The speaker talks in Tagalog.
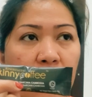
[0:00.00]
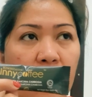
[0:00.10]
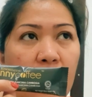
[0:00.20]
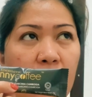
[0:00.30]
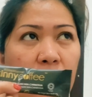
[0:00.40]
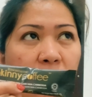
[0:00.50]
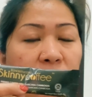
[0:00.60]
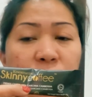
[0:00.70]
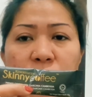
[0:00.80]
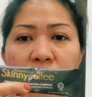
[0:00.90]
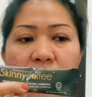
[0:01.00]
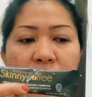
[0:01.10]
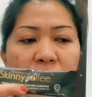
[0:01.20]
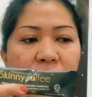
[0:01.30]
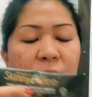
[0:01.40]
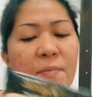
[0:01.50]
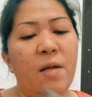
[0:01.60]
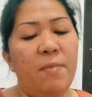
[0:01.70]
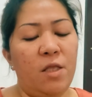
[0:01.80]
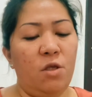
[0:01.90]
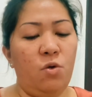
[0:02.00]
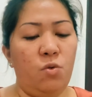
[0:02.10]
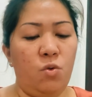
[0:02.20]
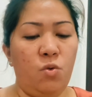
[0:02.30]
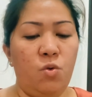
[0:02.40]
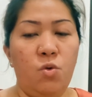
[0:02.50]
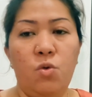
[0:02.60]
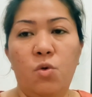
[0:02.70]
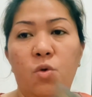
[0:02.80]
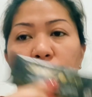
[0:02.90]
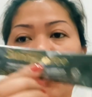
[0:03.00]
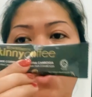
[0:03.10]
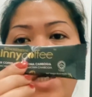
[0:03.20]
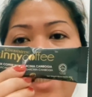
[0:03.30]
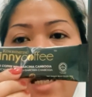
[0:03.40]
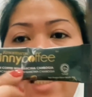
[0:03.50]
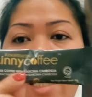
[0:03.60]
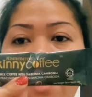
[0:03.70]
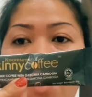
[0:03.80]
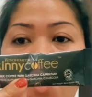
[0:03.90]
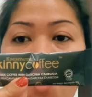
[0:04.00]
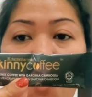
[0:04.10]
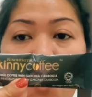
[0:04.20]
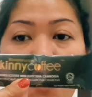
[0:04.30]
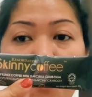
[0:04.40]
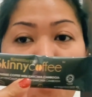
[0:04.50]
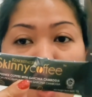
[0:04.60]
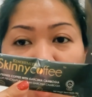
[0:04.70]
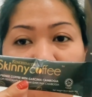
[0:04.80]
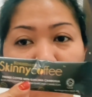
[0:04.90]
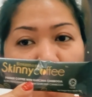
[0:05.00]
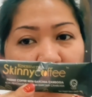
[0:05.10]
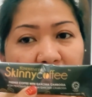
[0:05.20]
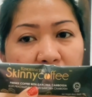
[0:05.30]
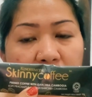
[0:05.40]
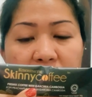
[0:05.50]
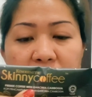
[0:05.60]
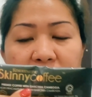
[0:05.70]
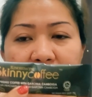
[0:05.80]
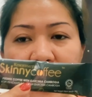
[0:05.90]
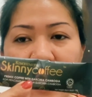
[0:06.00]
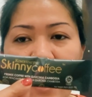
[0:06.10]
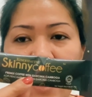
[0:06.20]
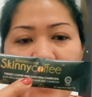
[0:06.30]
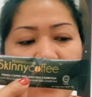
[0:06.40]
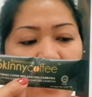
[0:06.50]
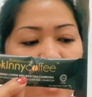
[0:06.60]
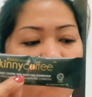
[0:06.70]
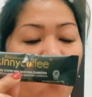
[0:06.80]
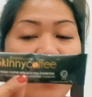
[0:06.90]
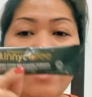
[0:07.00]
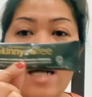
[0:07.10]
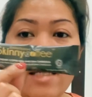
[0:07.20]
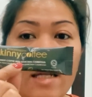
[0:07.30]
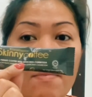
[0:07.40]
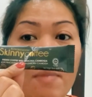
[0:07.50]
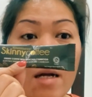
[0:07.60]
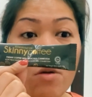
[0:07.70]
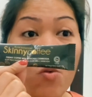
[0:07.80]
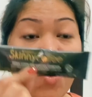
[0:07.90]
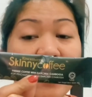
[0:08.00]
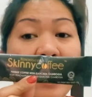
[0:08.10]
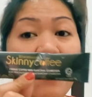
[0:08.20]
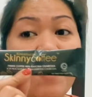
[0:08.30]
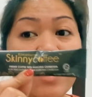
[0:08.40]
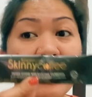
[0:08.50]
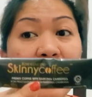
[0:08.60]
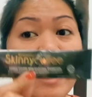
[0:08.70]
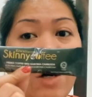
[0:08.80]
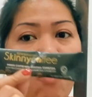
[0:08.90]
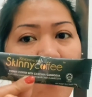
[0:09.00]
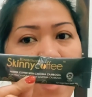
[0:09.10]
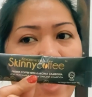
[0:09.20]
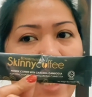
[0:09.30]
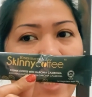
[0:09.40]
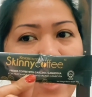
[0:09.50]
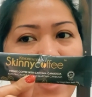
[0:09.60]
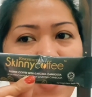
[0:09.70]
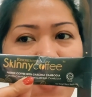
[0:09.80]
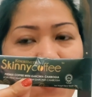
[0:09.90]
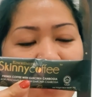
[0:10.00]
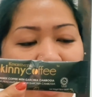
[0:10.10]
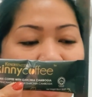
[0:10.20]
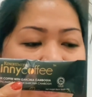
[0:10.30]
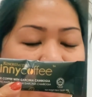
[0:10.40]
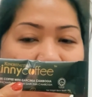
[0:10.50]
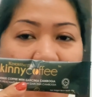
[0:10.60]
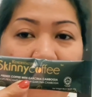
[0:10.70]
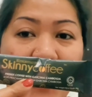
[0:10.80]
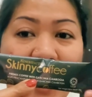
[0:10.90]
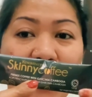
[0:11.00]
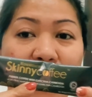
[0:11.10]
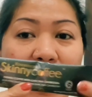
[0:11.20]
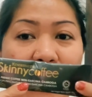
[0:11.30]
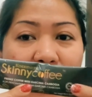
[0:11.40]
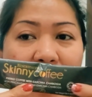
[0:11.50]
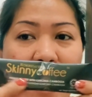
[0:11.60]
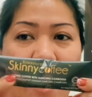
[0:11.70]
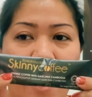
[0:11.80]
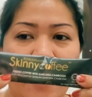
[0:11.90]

uh, food uh, supplement yun. So, itry natin to kung bongga-bongga ba. Ayan, bukas natin, bukas tayo mag-start ng umaga. Okay, update ko kayo ha.